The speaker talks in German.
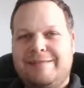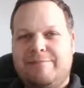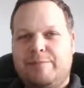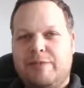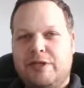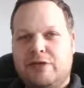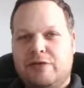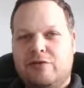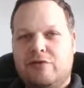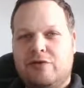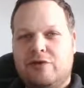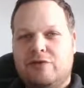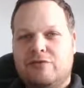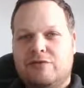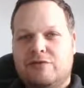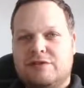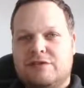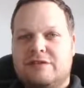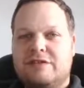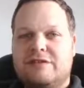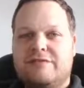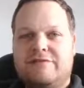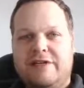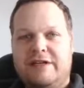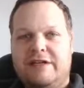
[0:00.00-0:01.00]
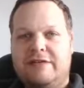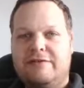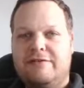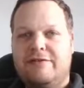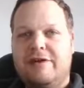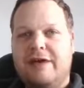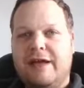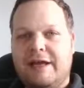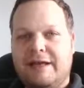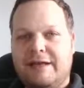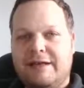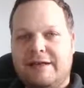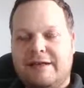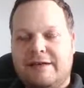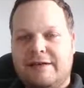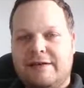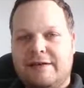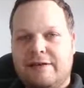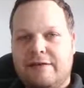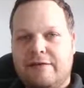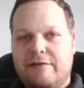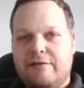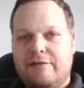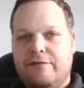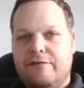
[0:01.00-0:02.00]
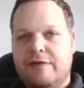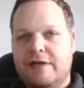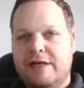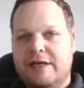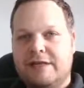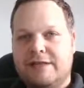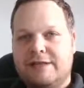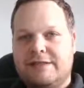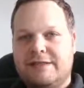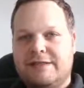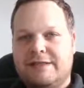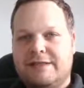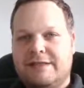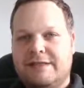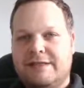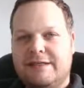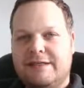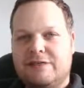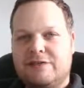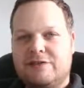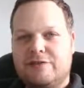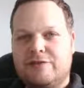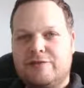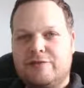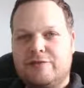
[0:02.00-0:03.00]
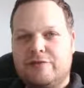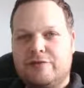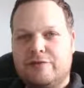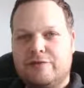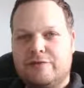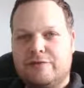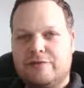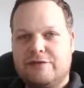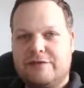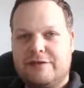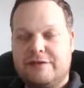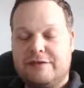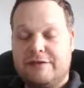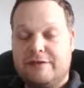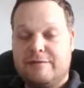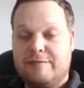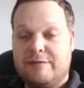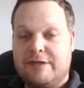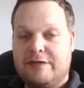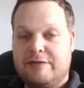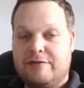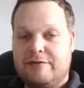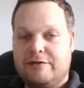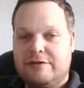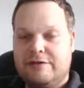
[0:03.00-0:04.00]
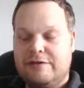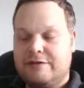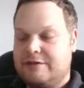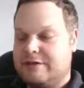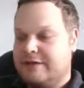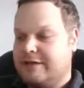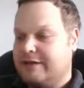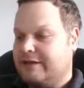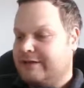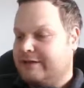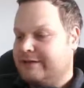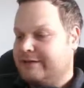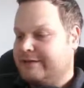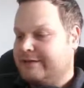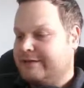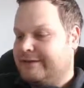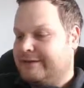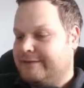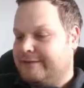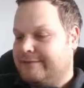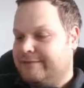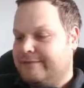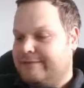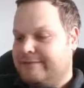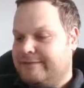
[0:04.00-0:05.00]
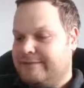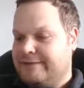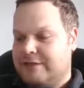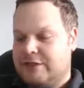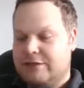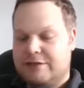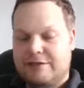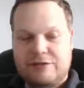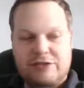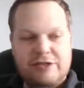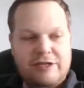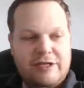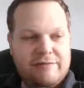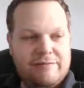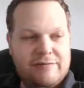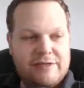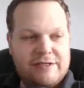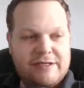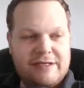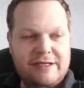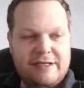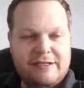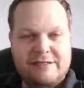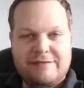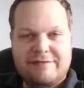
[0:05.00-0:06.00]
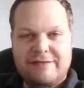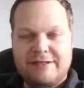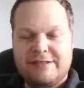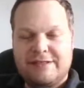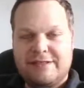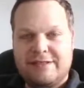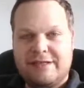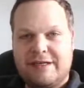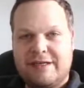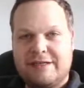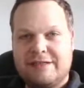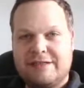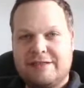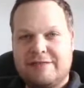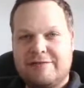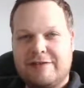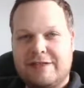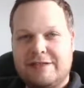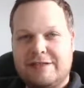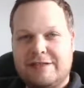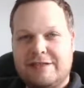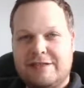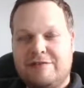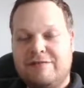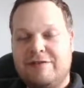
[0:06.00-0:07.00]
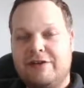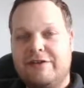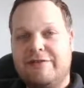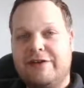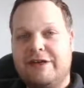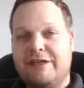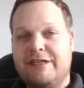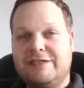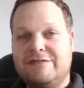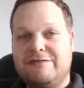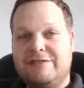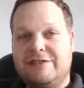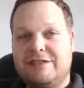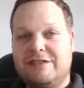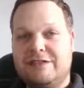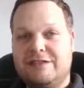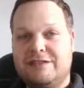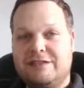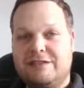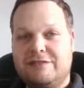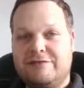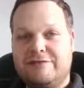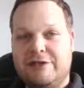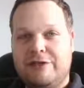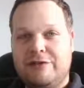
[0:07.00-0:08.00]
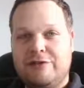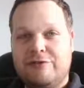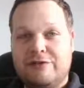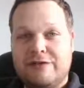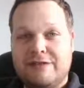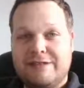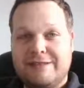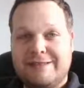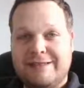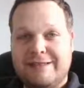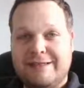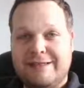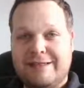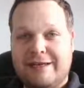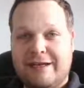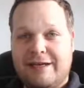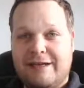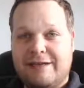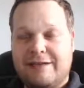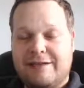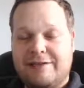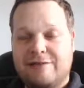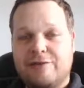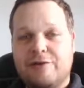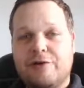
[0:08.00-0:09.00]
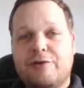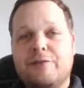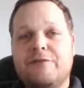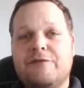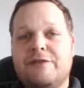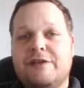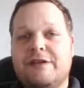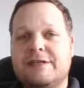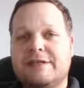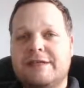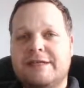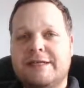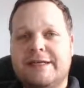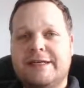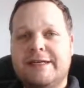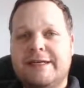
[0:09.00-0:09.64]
Bitcoin unsere Welt verändern wird in der Zukunft. Ich meine, heutzutage, ähm, wir schreiben das Jahr 2021, wer weiß, wie dieses Video in zehn Jahren ankommen wird.